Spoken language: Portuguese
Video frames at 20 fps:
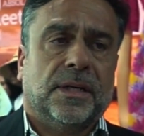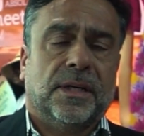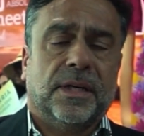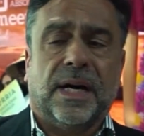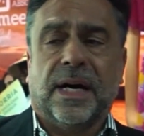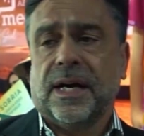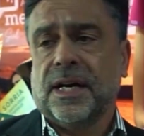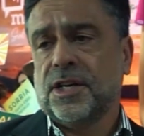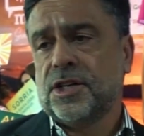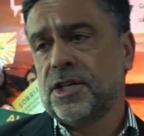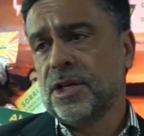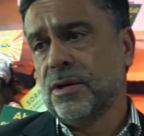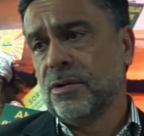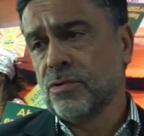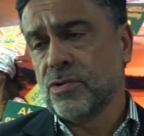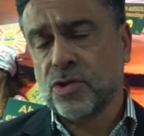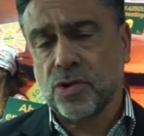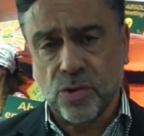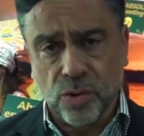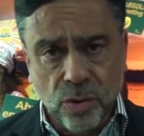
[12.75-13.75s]
na
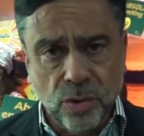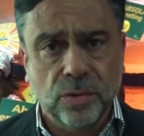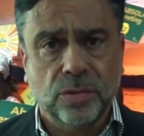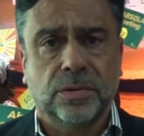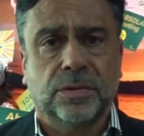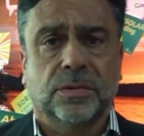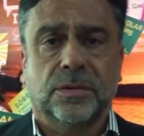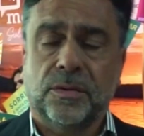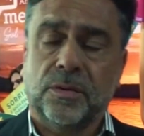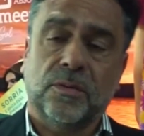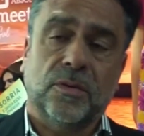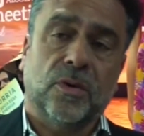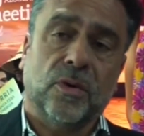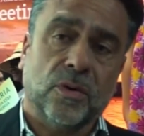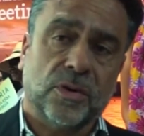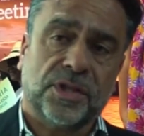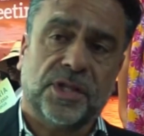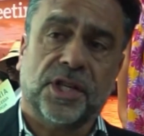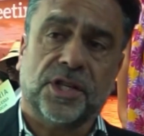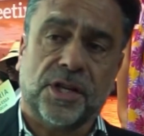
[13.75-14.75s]
região sul,
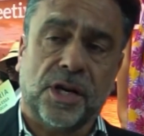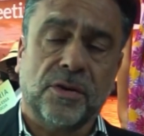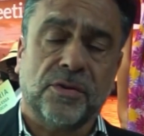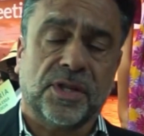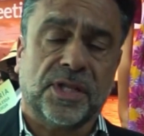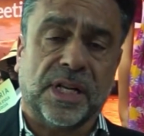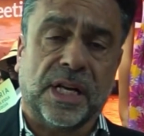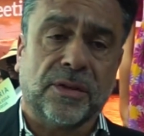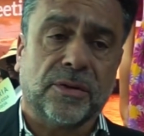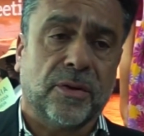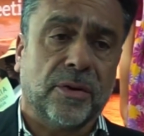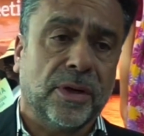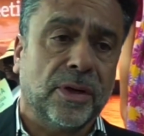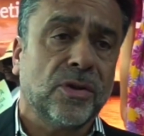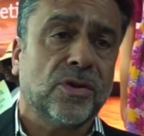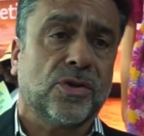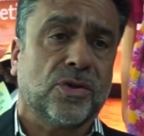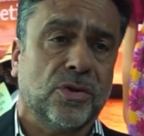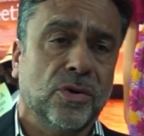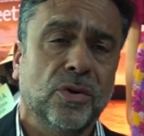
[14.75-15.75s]
ou seja, no estado do Rio
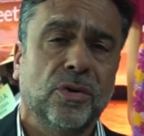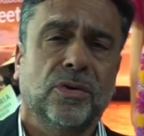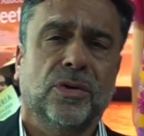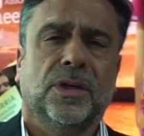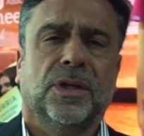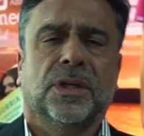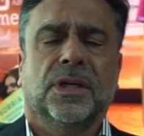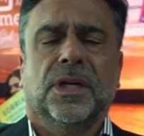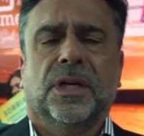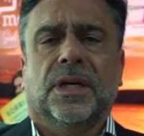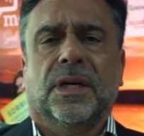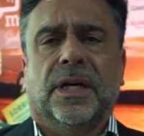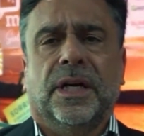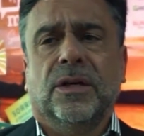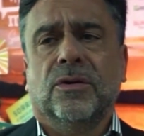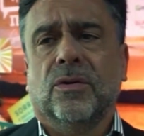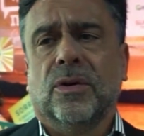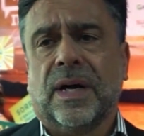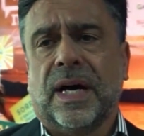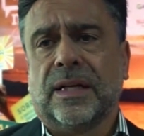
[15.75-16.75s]
Grande do Sul e
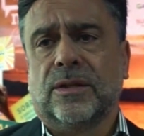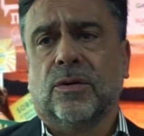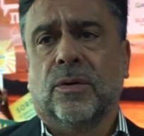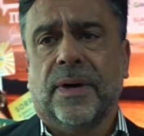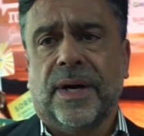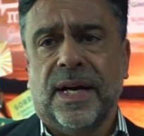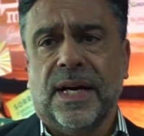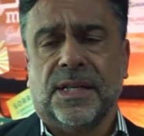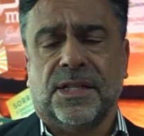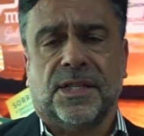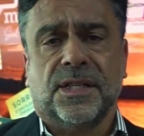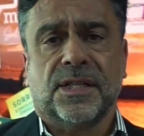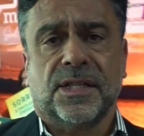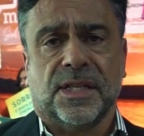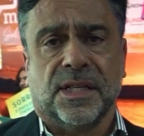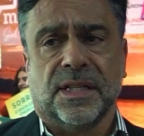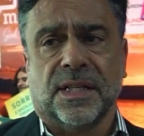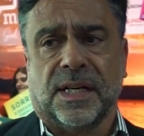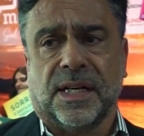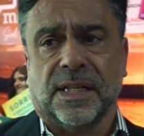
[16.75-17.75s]
no lado oeste de
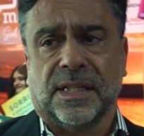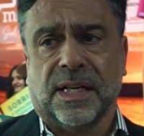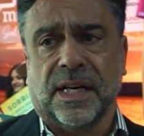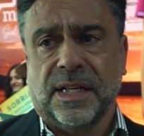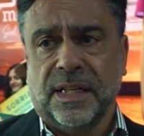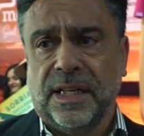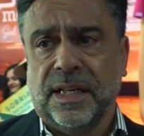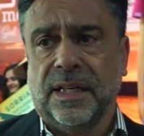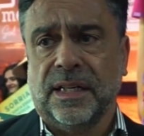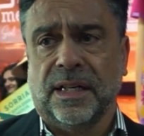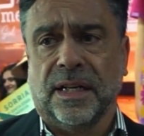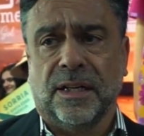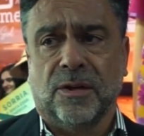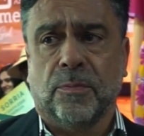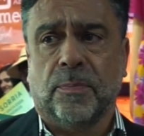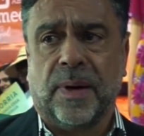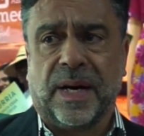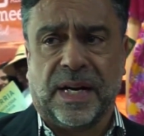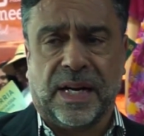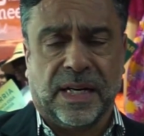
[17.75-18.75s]
Santa Catarina e do
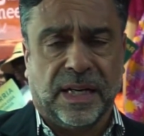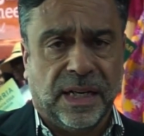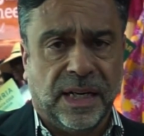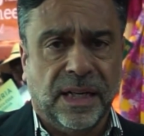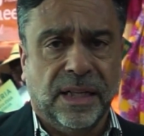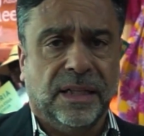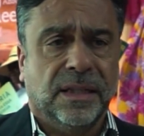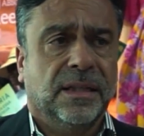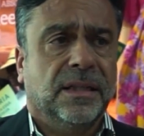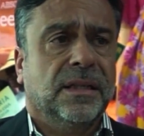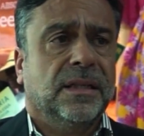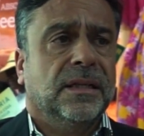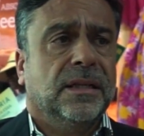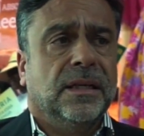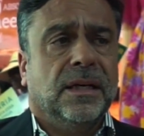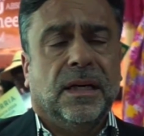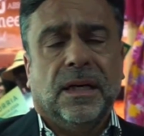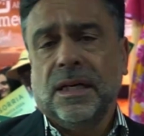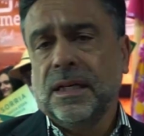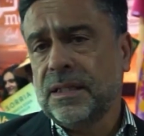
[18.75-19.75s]
Paraná,
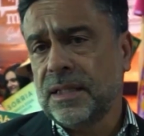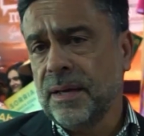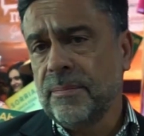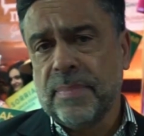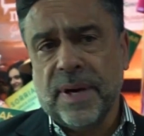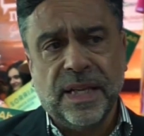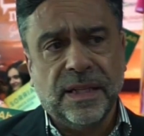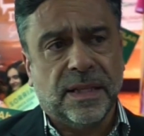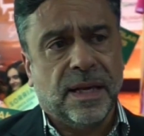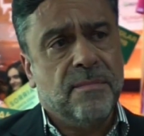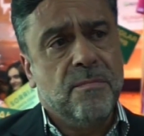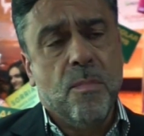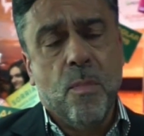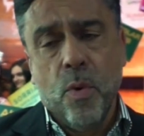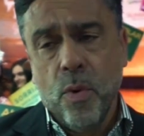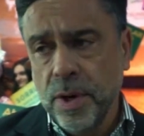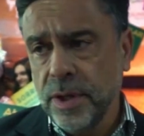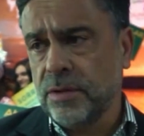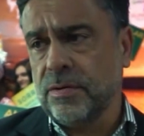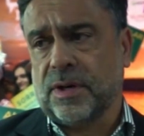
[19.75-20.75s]
e também tem
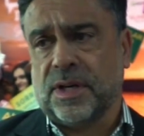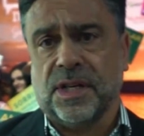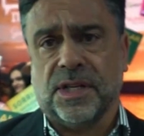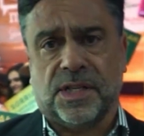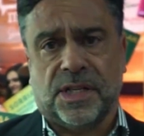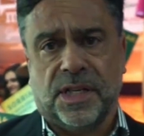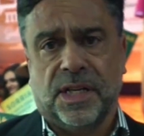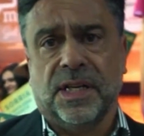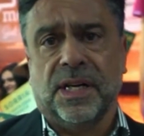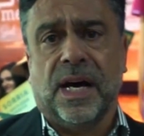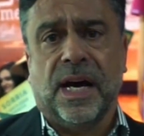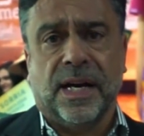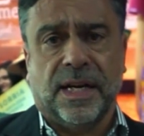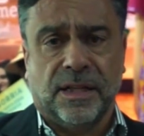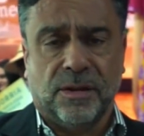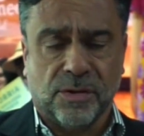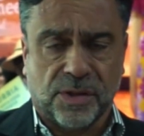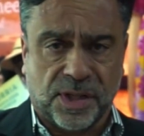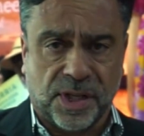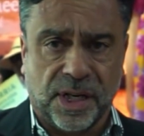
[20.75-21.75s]
muito a crescer na área
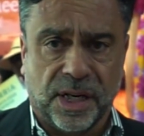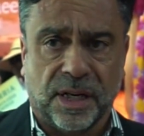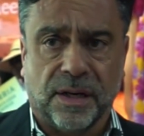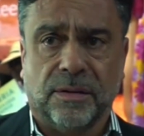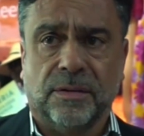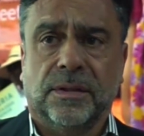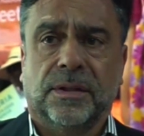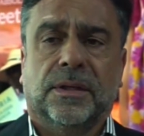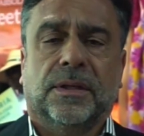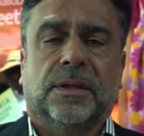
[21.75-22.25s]
industrial.